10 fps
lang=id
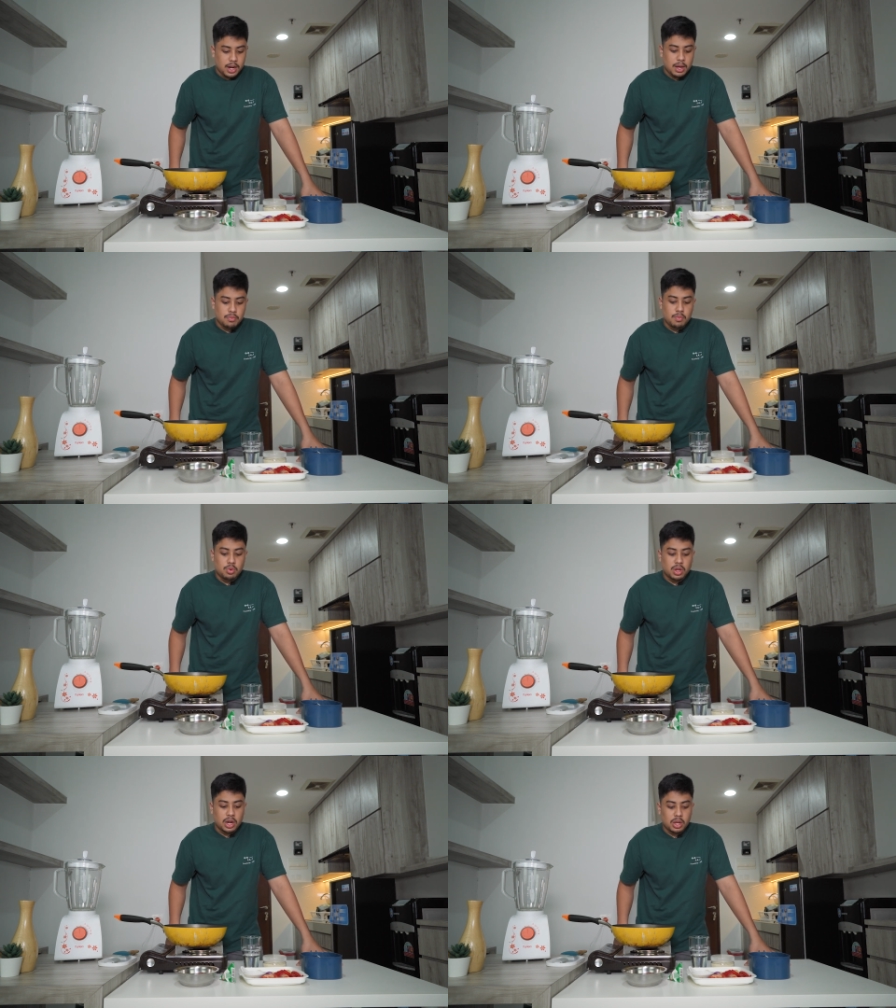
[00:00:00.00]
Nah,
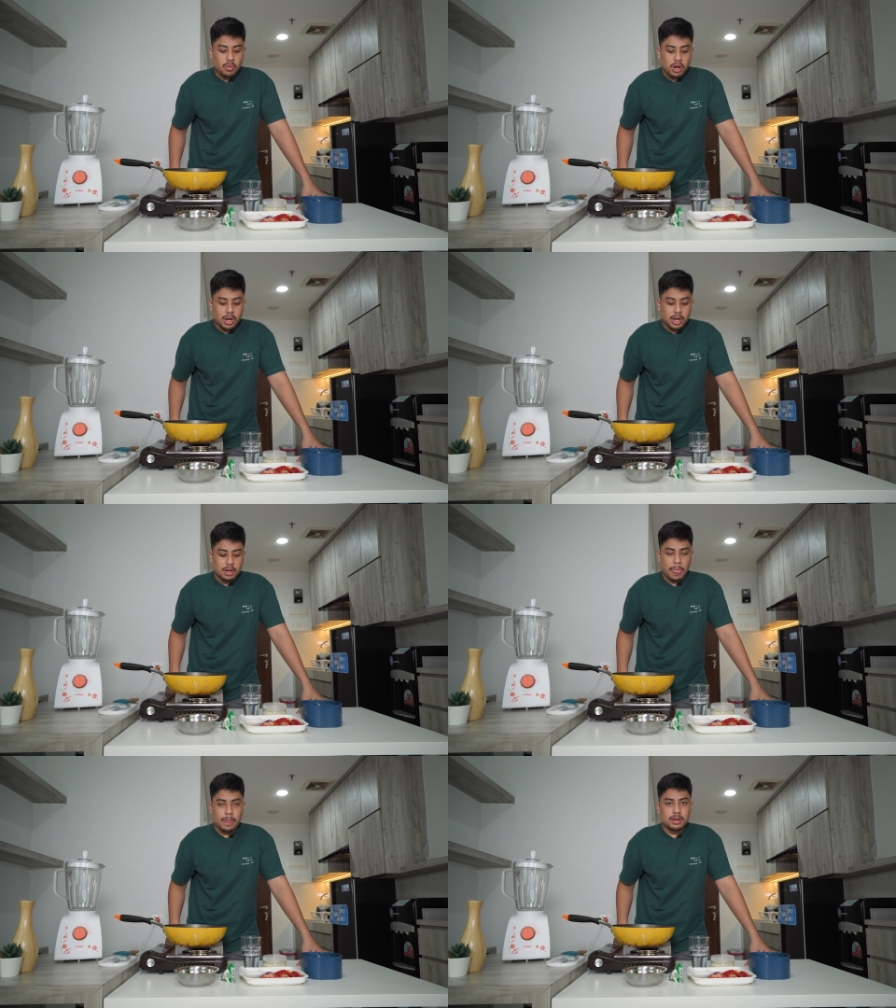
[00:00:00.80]
bumbu taliwang
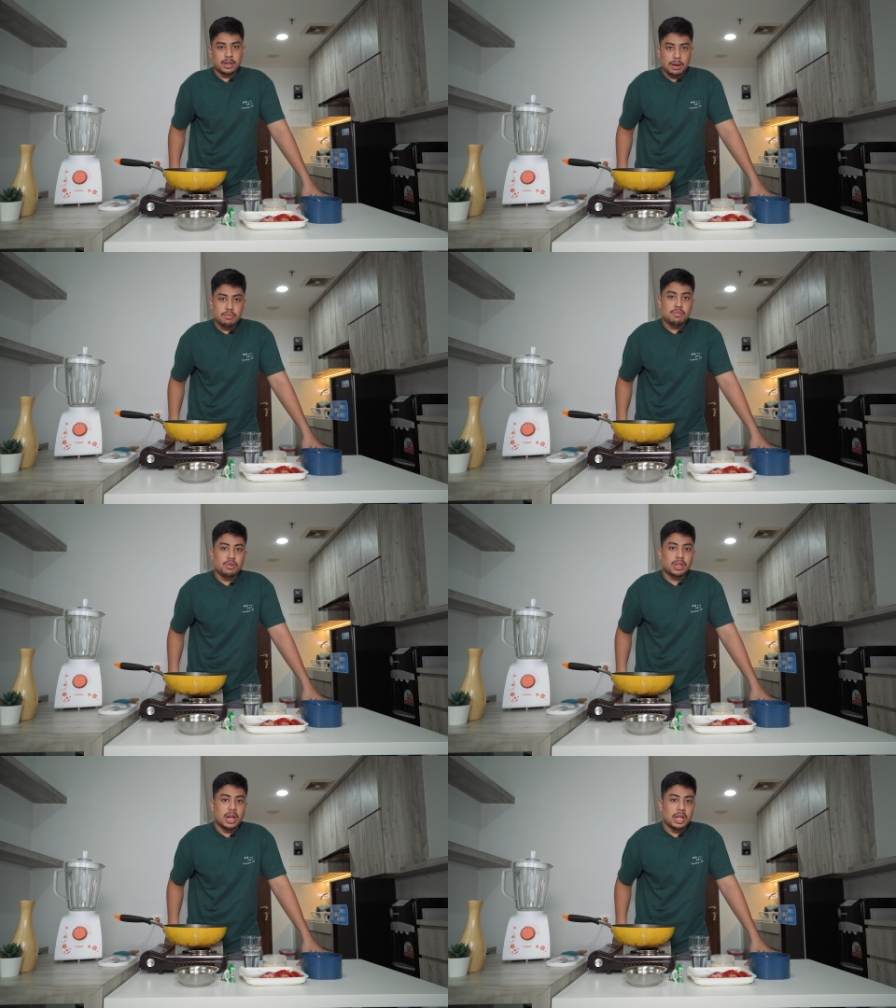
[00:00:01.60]
nah
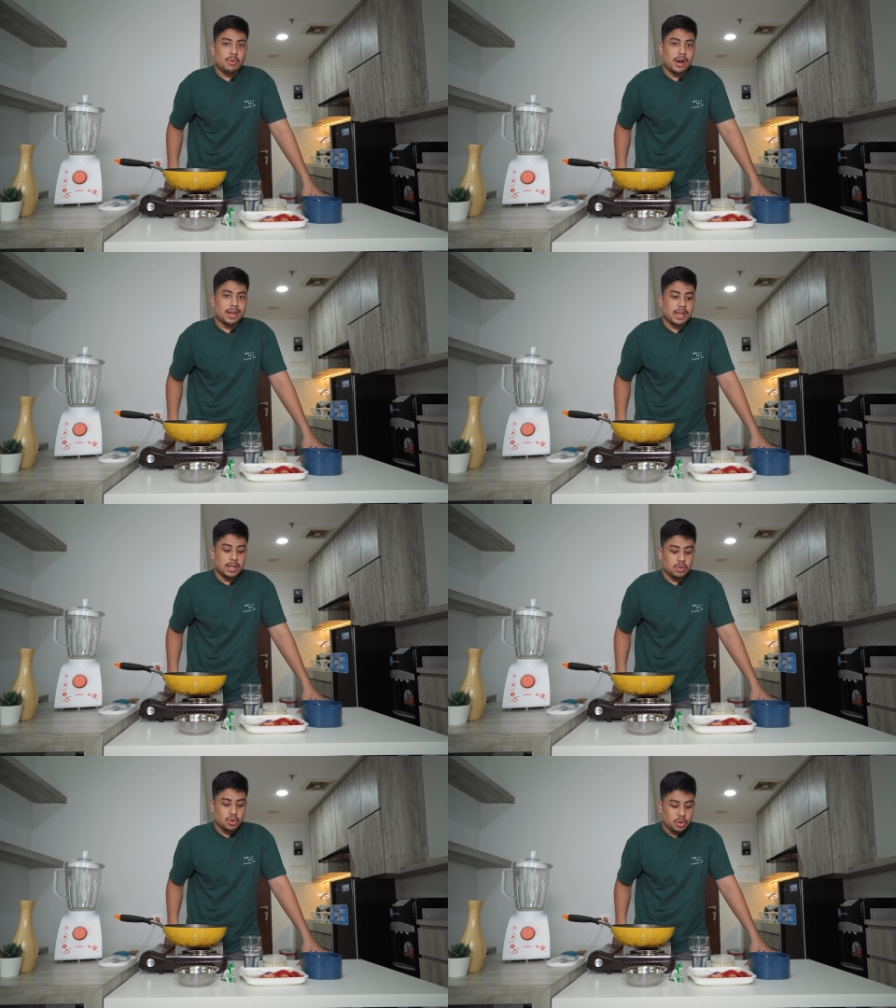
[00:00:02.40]
bumbu
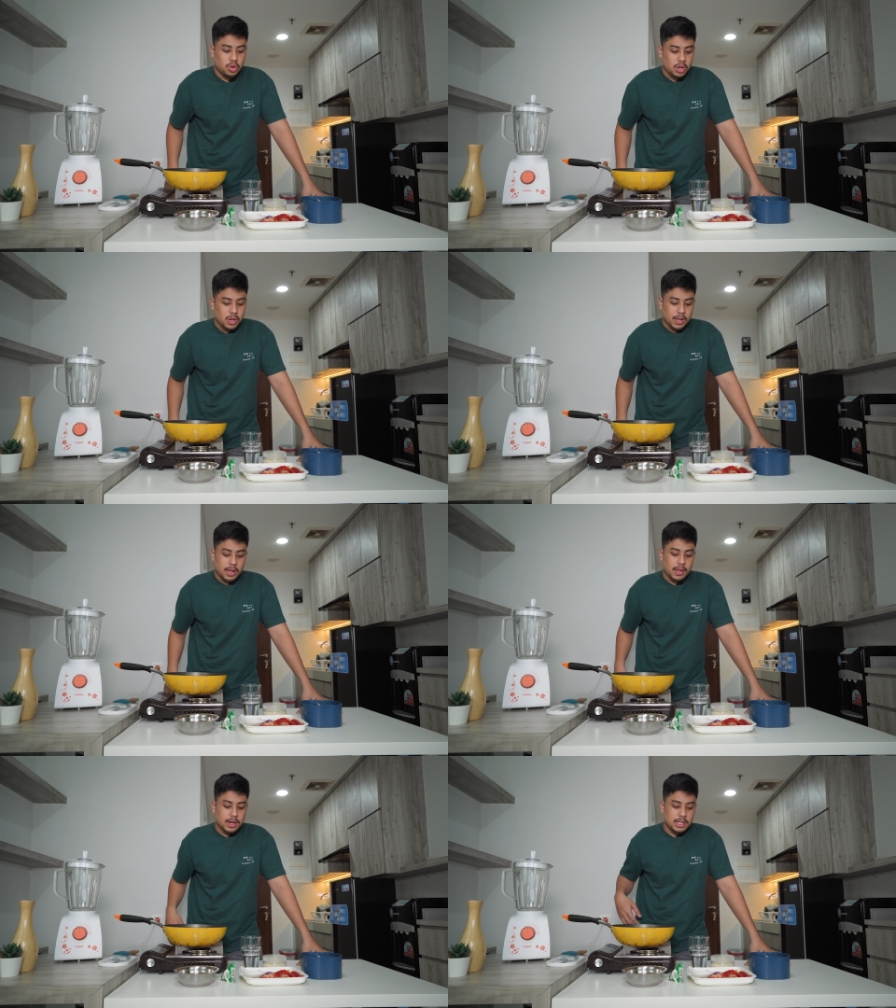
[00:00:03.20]
taliwangnya itu
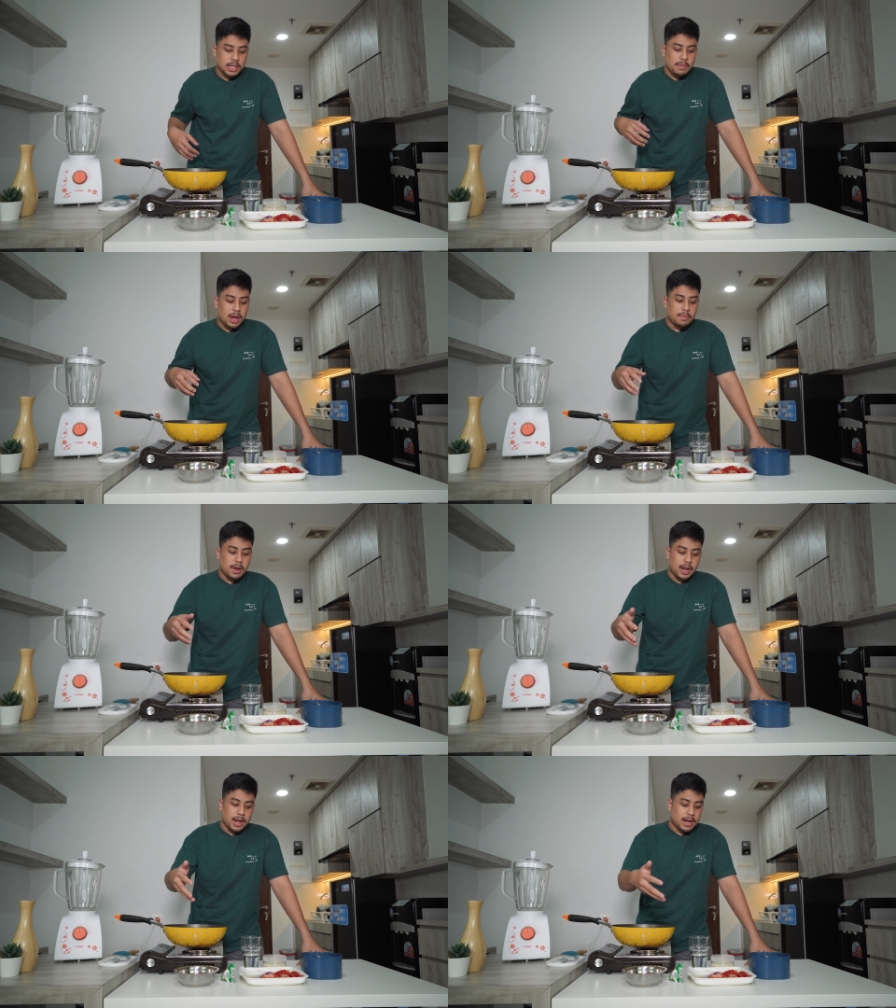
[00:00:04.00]
kita di sini
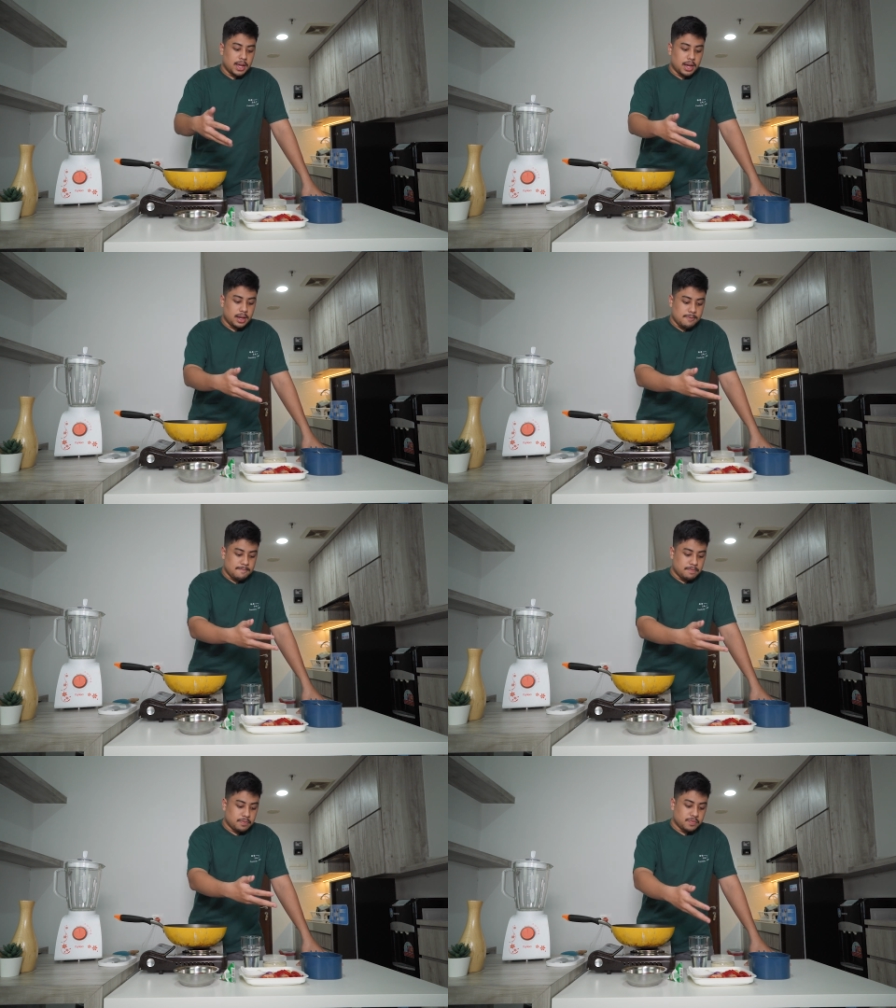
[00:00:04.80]
bahan-bahannya ada
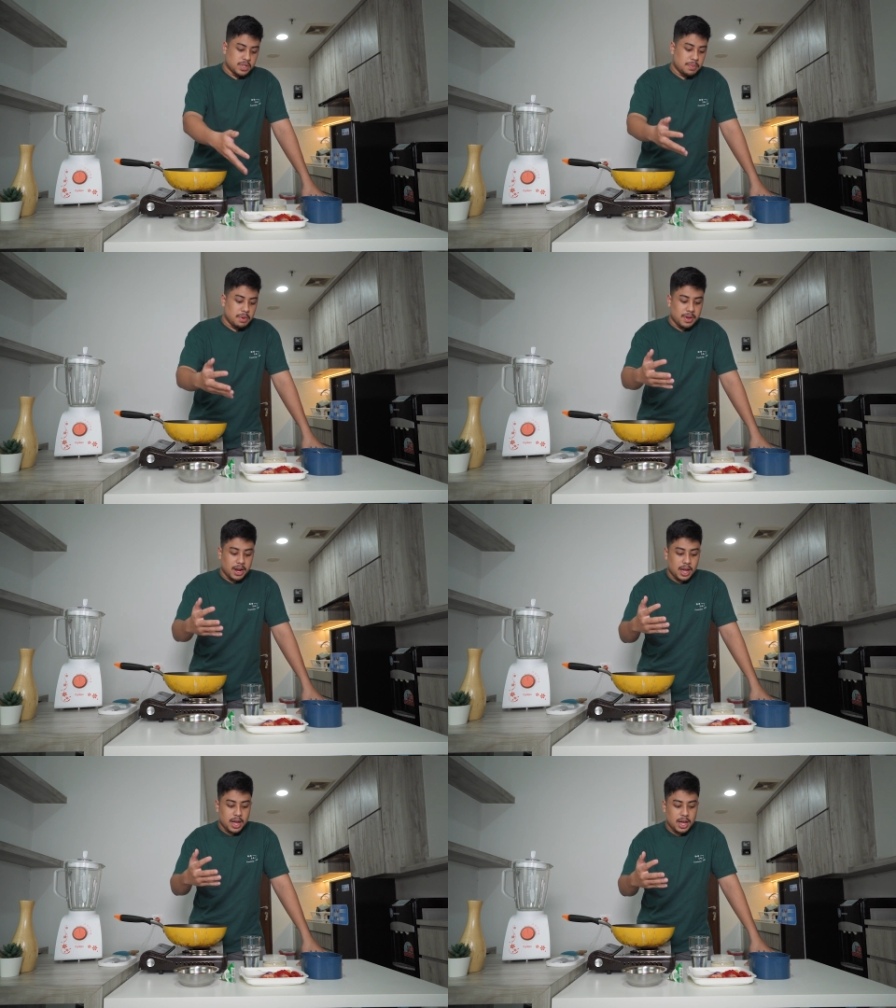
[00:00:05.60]
cabai
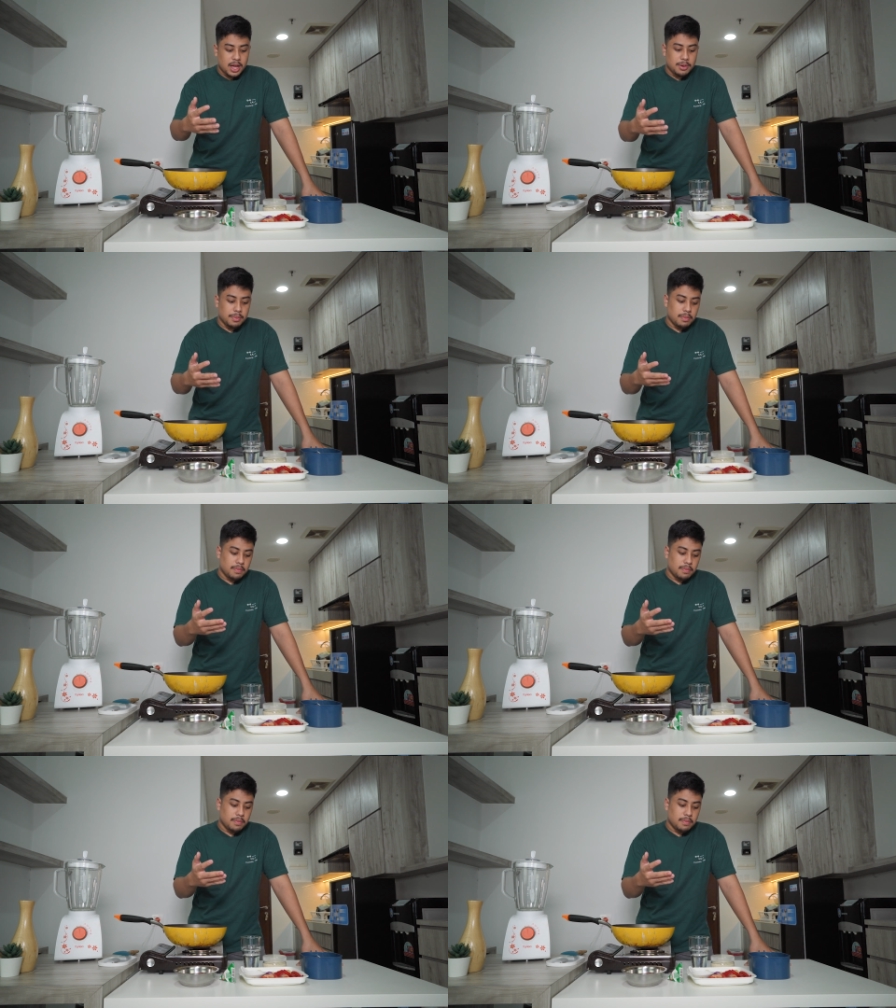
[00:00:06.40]
merah,